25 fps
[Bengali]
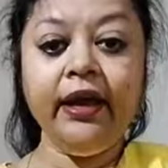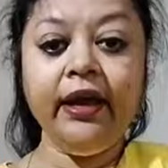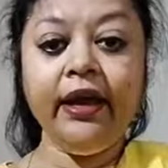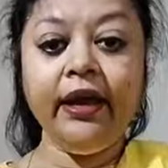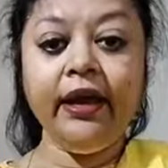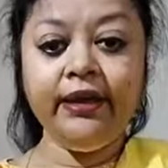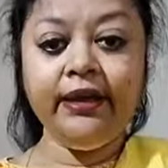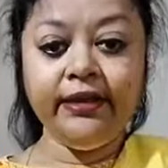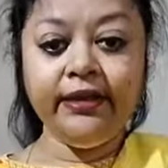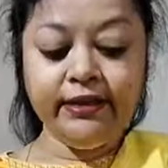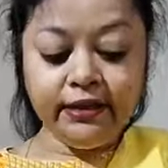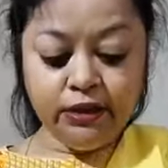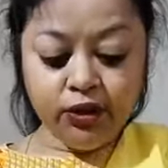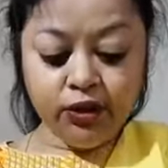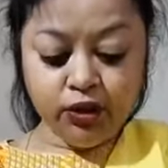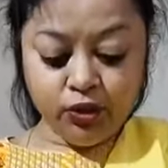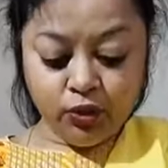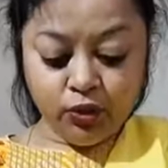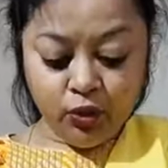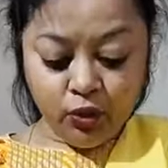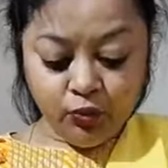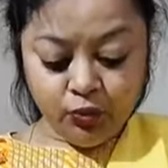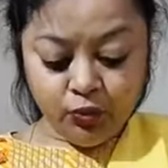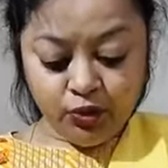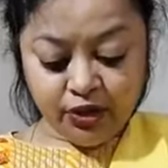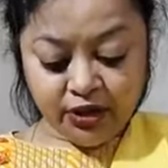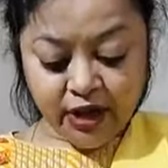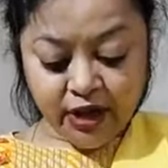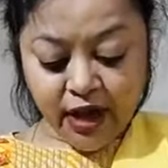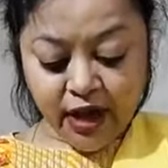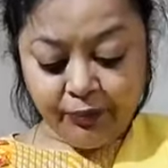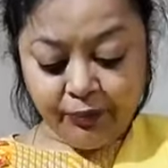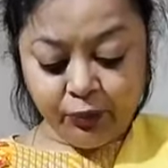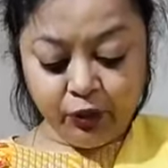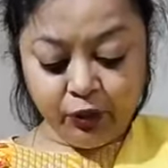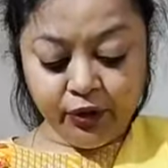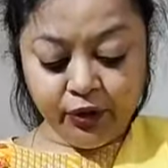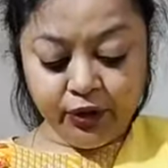এই যে সবুজ
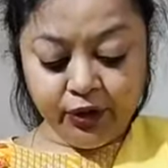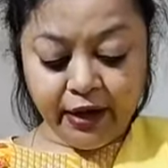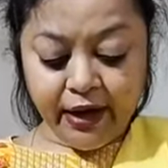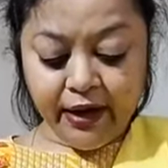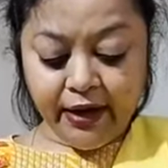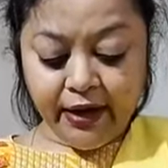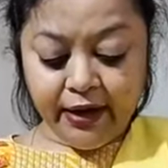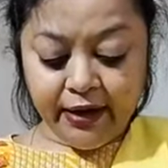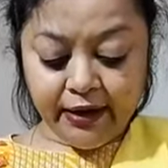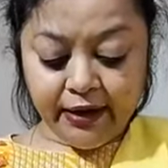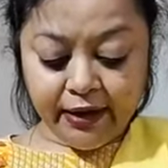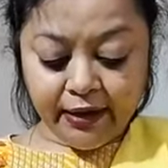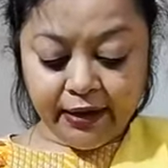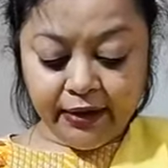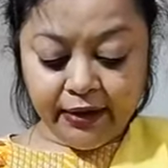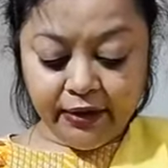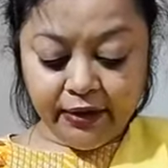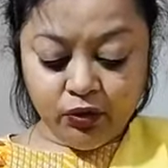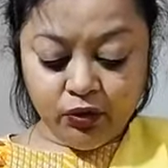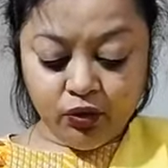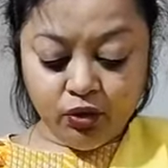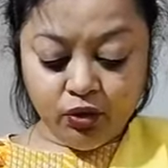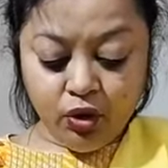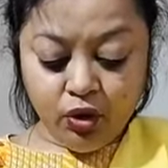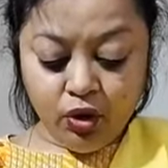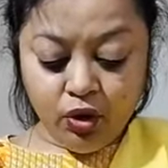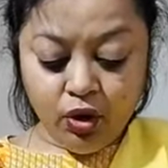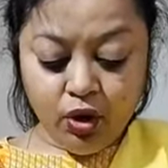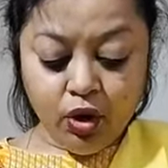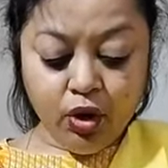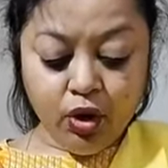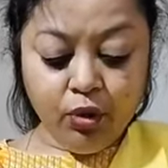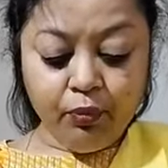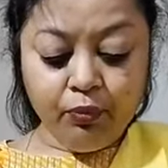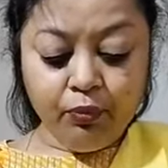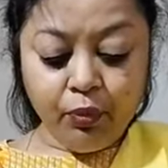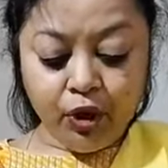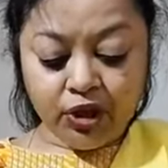কাপড়টা এটা কিন্তু
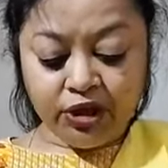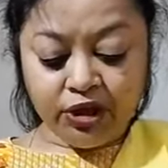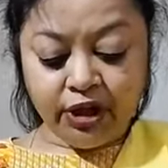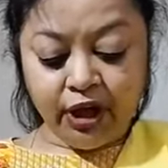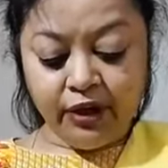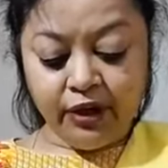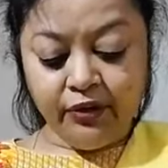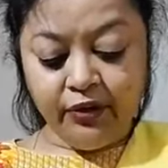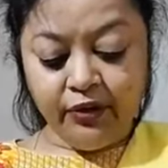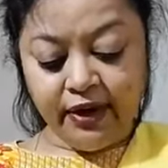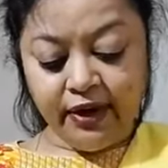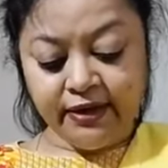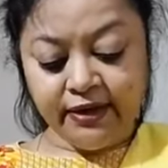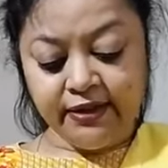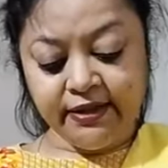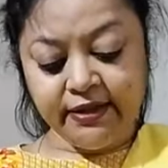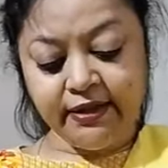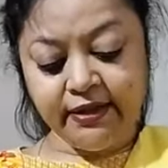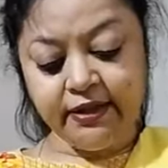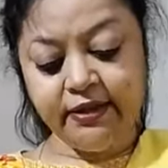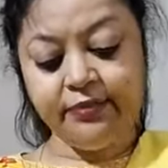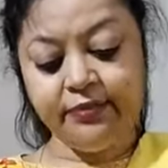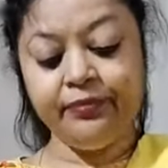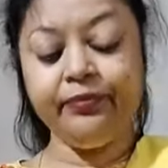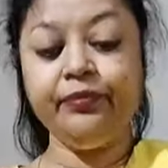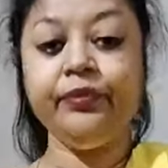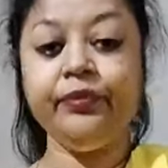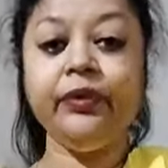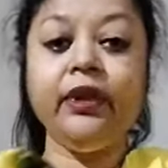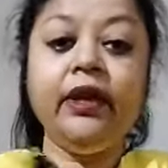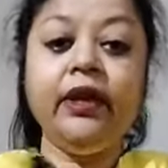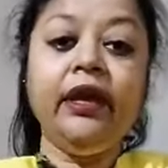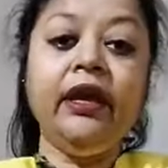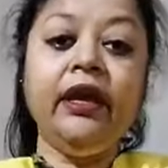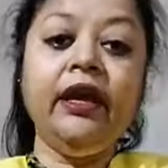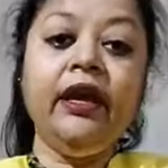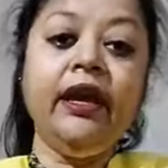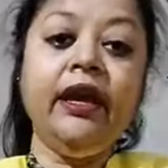বসানো আছে
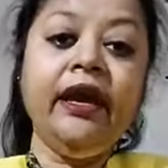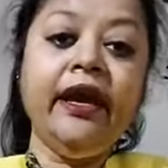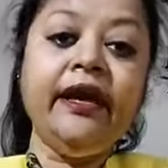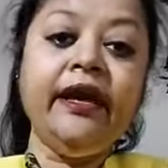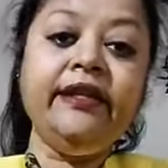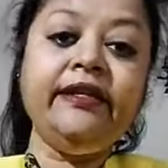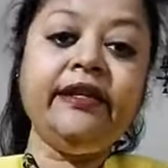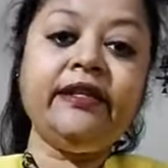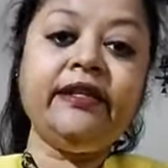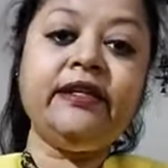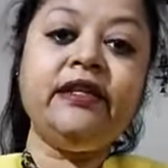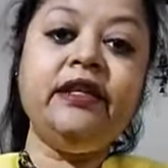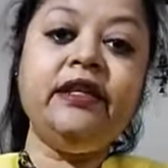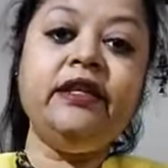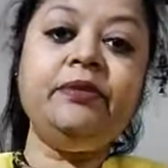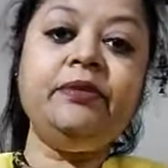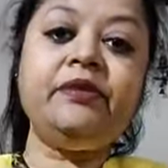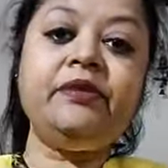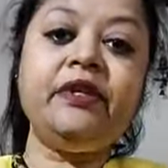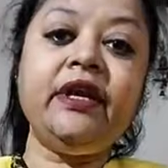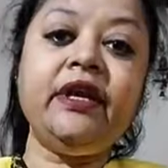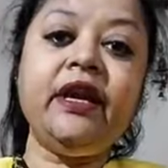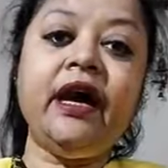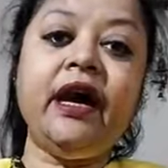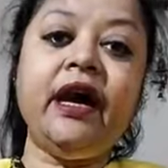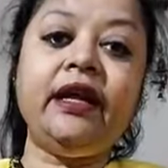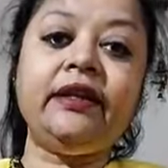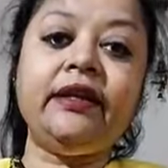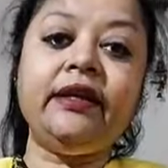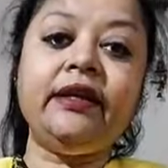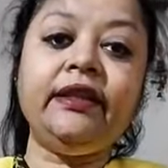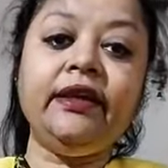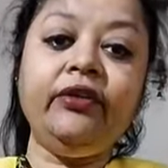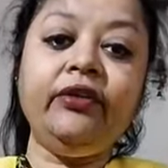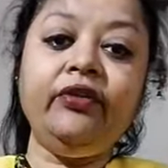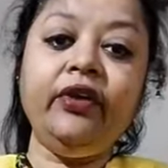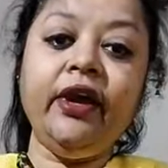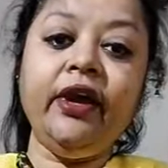এই যে স্লিপস এর
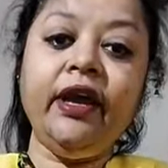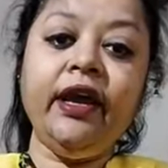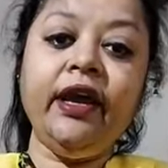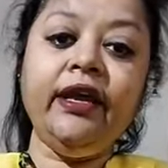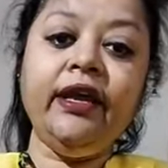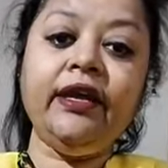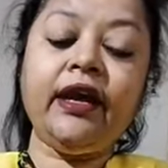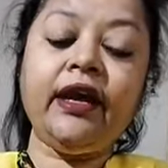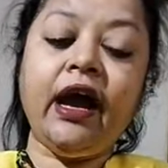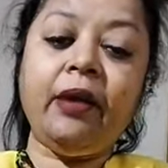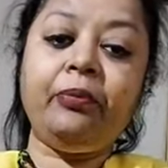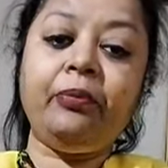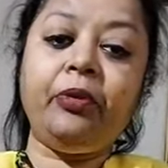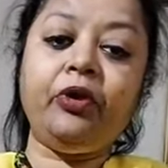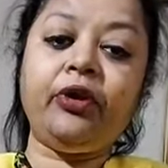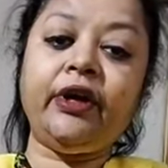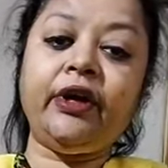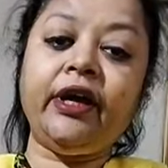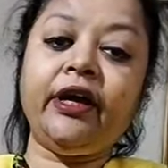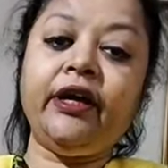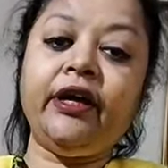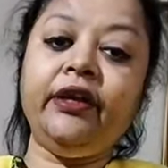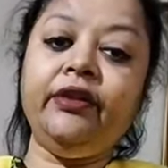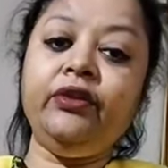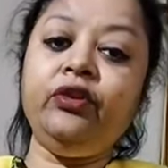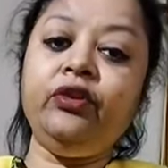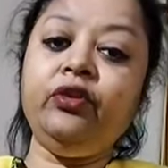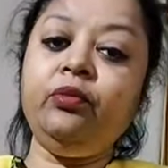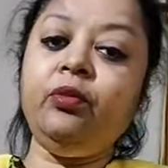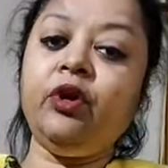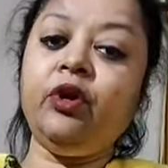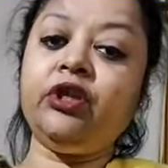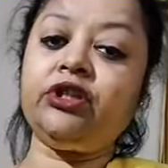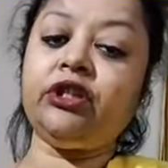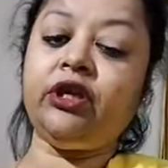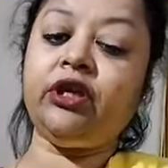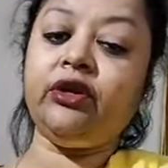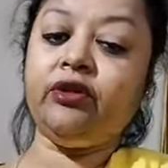হাতাতেও না এই কাপড়টা কিন্তু
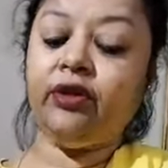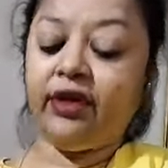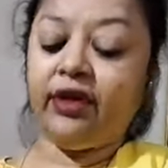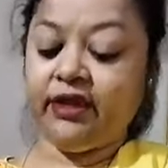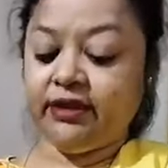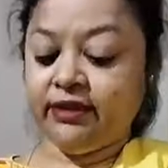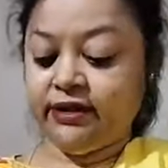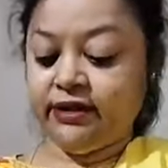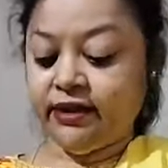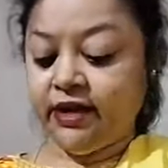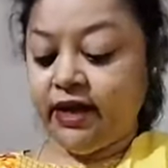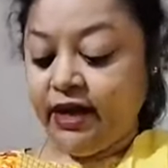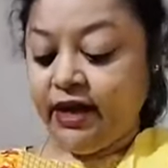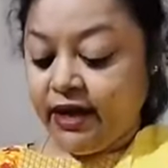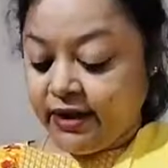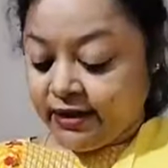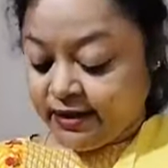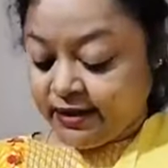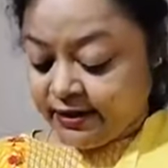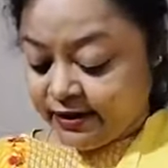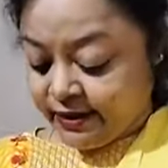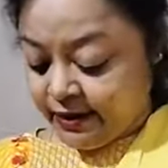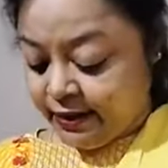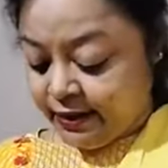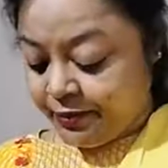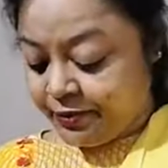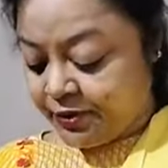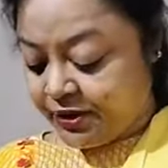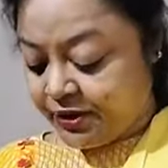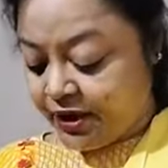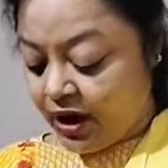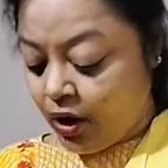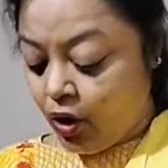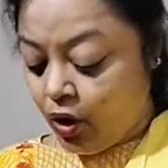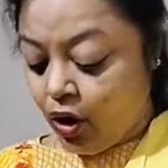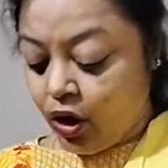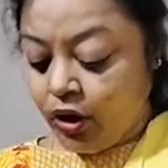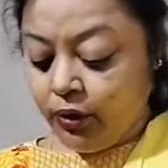বসানো আছে স্লিপসটা
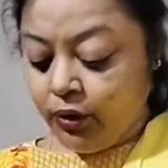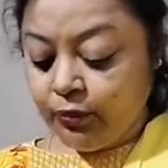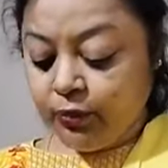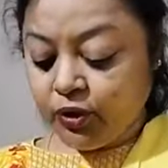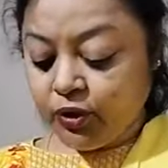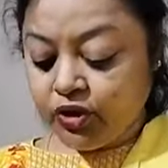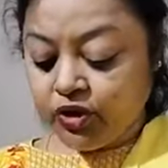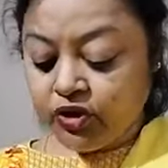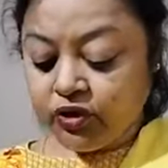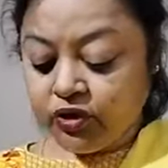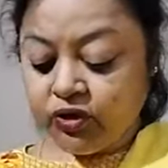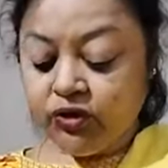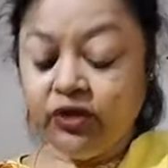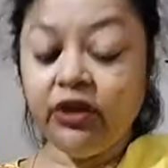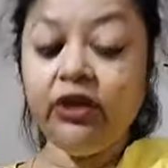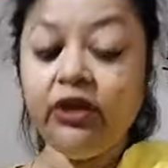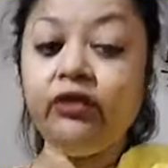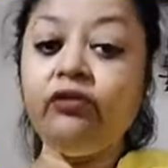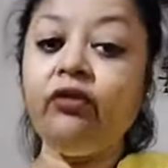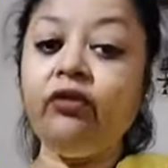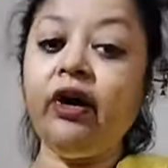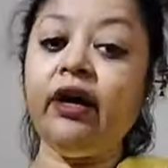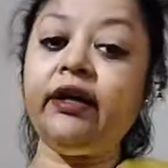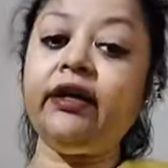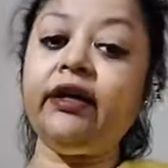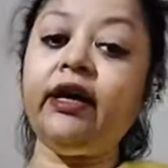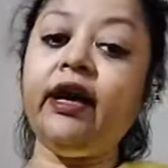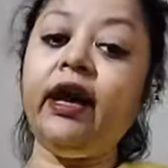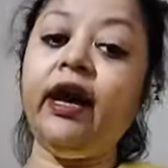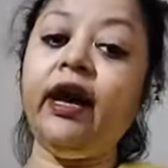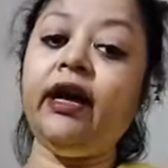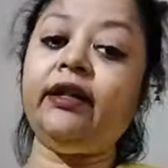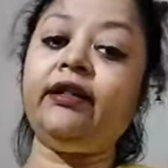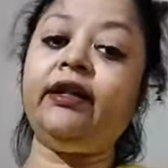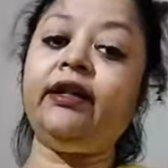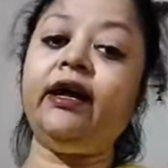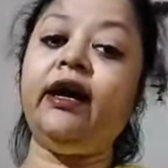অলমোস্ট থ্রি কোয়ার্টার হাতা